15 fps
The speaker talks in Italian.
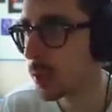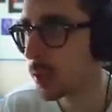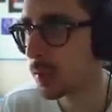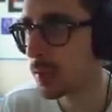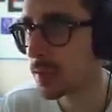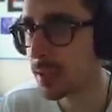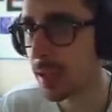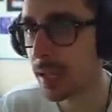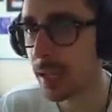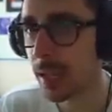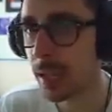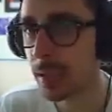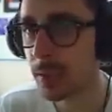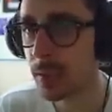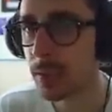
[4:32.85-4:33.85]
Dove stai
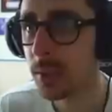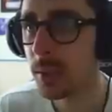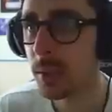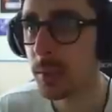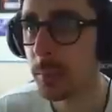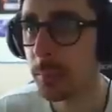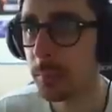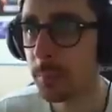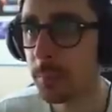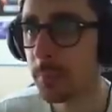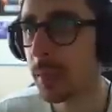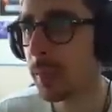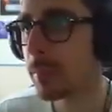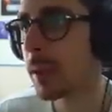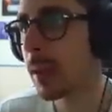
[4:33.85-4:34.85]
andando?
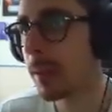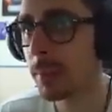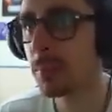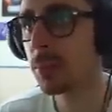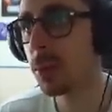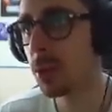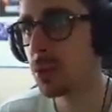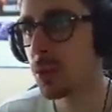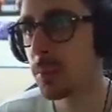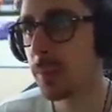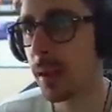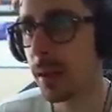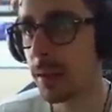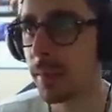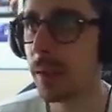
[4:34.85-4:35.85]
brava, butta giù i
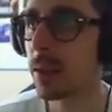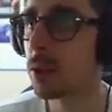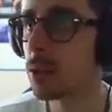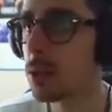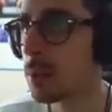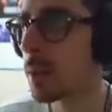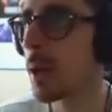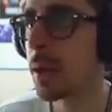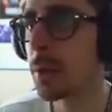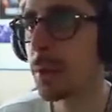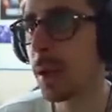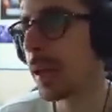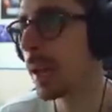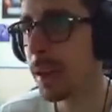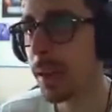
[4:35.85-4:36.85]
pali, vai contro mano
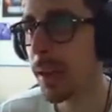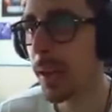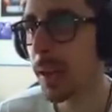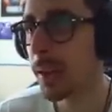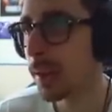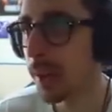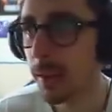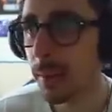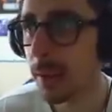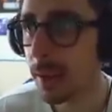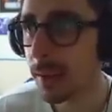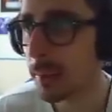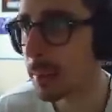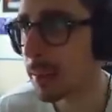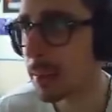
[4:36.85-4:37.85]
e va,
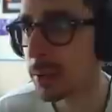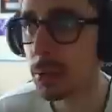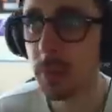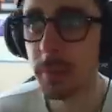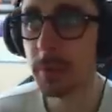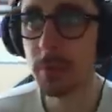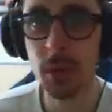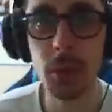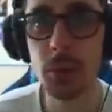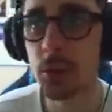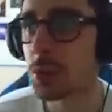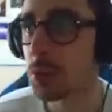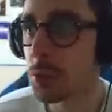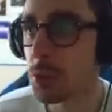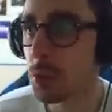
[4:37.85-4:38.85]
vabbè, tutti i personaggi del
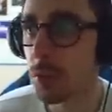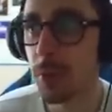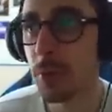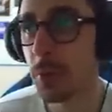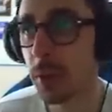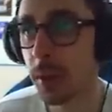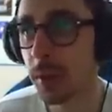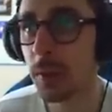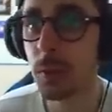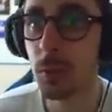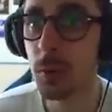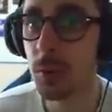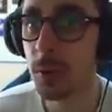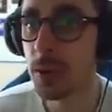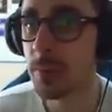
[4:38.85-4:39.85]
suo gioco vanno, vanno
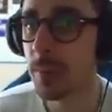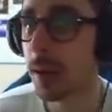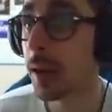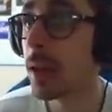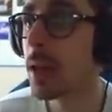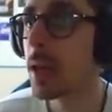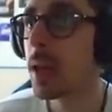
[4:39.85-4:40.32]
quello che gli pare.